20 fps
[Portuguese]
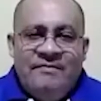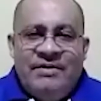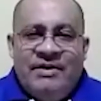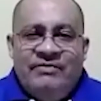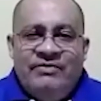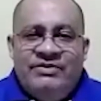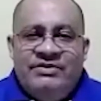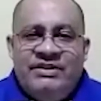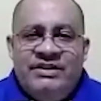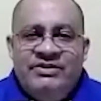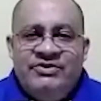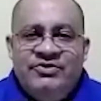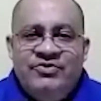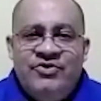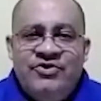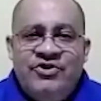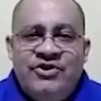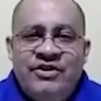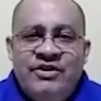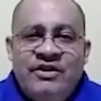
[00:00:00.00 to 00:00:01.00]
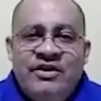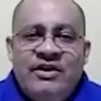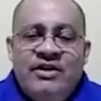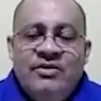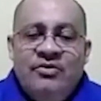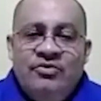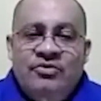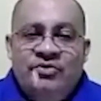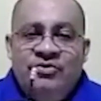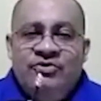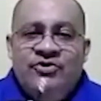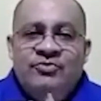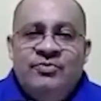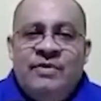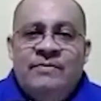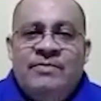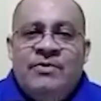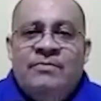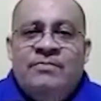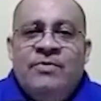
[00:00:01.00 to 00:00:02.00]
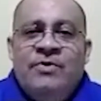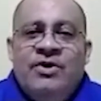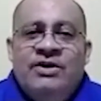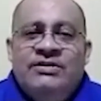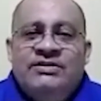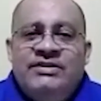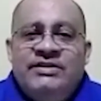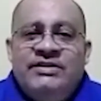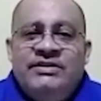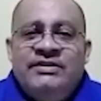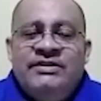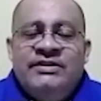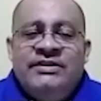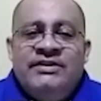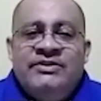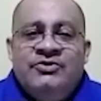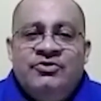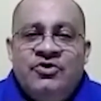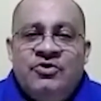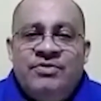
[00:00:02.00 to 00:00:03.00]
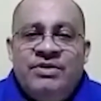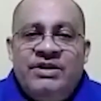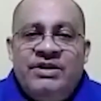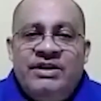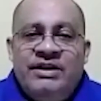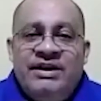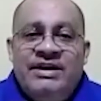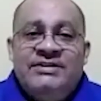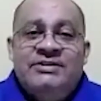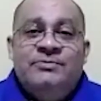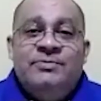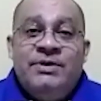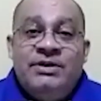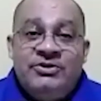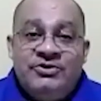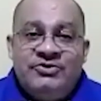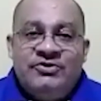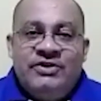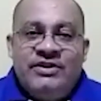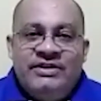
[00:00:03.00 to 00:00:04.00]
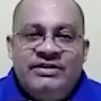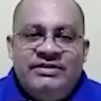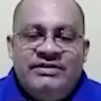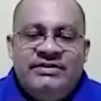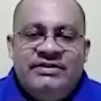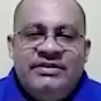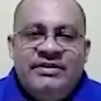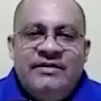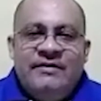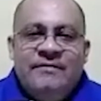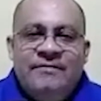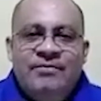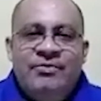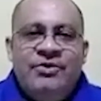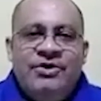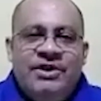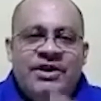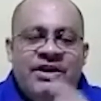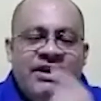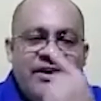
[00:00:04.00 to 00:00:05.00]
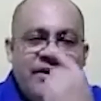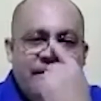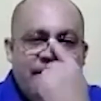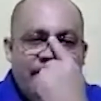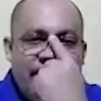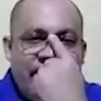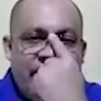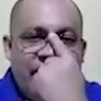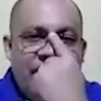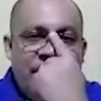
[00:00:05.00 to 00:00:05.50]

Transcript: Para vocês hoje eu trouxe uma proposta sobre expressões. Por quê?